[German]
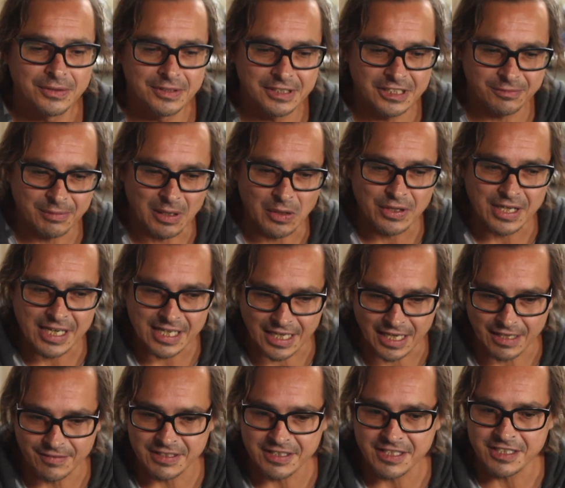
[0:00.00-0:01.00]
Und es war auch
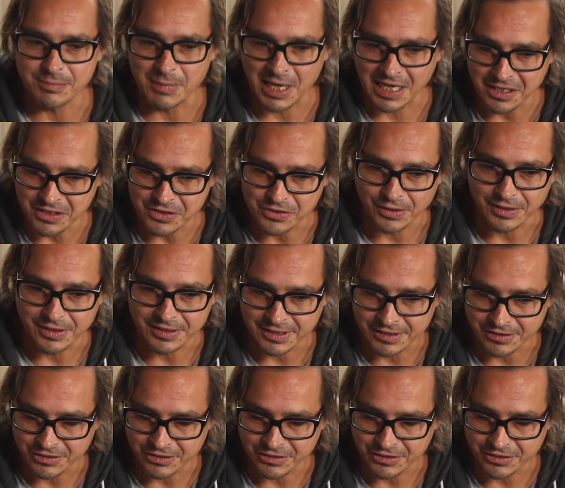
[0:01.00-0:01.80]
klar, was es machen sollte.